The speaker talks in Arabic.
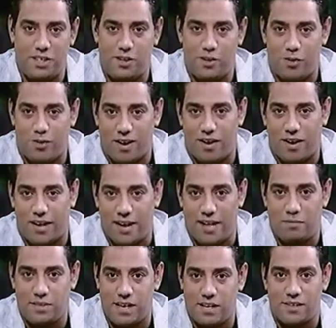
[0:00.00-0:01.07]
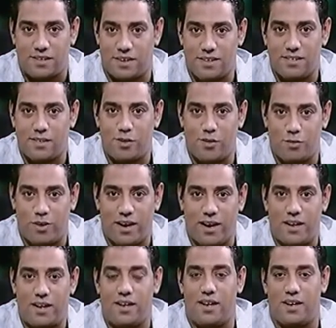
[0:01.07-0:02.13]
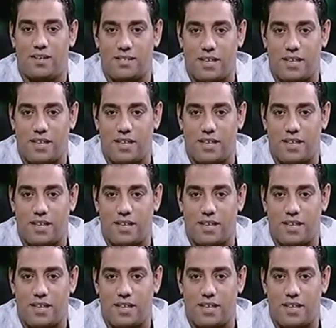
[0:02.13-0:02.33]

ماشي ورا كلام سياده رئيس الجمهوريه